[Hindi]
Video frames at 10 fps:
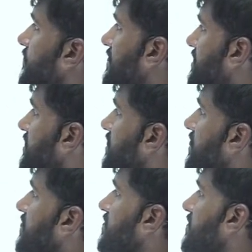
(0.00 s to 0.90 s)
वैसी ही
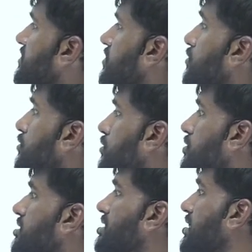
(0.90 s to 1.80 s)
केयर देनी चाहिए खुद को
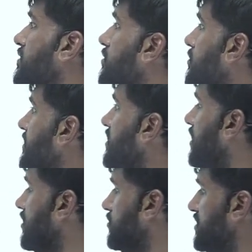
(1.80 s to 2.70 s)
जैसे कि वो अपनी
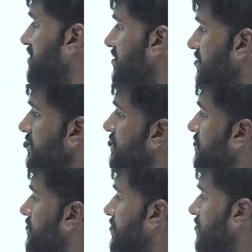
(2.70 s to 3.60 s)
कार को देता है
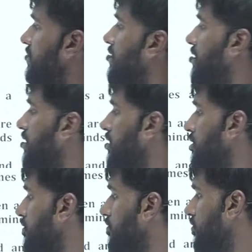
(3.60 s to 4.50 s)

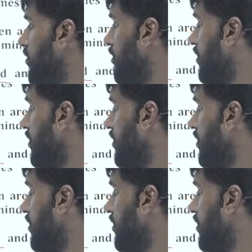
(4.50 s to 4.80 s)
वो